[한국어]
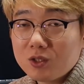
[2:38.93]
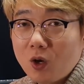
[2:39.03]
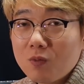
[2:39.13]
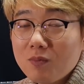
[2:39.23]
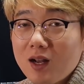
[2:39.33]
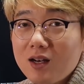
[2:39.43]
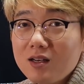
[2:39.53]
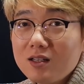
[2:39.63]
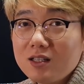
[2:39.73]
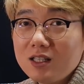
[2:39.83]

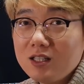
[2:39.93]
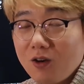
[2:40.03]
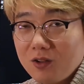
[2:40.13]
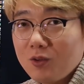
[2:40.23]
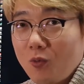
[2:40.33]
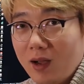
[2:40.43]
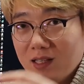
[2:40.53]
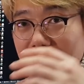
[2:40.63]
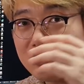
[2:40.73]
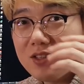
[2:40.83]
정말 이건
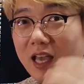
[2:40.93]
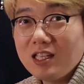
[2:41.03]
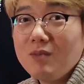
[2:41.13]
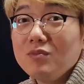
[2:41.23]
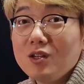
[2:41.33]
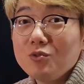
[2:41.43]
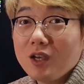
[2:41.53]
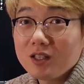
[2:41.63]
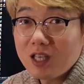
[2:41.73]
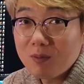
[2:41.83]
완전 AMD를
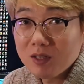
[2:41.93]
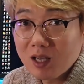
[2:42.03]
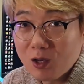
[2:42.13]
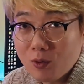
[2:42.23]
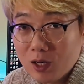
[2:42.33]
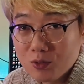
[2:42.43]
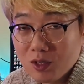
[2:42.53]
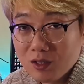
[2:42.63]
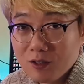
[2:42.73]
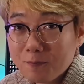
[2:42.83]
위한 게임이다라고 할 수
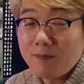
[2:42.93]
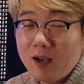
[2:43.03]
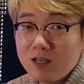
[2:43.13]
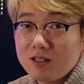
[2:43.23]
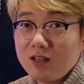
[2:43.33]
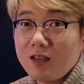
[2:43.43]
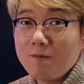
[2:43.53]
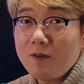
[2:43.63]
있는 파크라이